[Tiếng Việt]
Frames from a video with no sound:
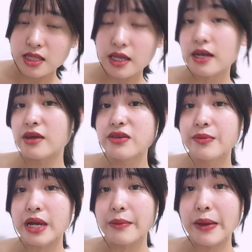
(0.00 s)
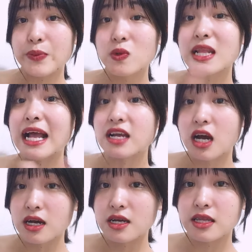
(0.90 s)
Thì nếu như mà các bạn muốn tăng
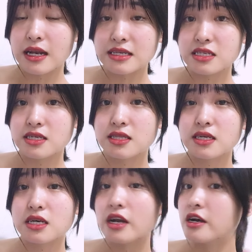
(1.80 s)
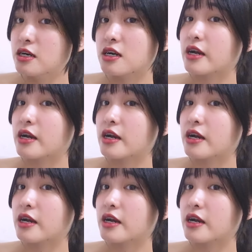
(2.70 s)
cân á thì là sữa tươi có đường,